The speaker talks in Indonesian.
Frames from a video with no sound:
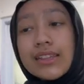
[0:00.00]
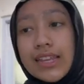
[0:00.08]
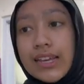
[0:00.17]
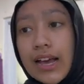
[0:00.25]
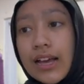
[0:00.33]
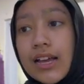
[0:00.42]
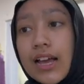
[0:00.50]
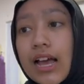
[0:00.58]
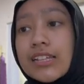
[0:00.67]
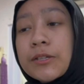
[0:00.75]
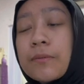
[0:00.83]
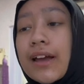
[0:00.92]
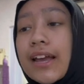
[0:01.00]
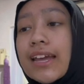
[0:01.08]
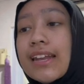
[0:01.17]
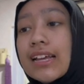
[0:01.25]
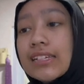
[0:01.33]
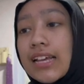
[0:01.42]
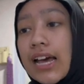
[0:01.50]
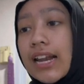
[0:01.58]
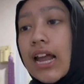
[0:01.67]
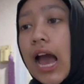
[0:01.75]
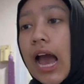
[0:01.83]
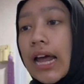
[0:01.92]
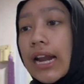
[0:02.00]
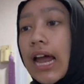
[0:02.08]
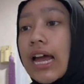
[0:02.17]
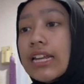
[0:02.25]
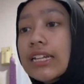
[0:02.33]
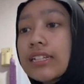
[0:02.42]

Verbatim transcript: Ketiga, sebagai dasar arah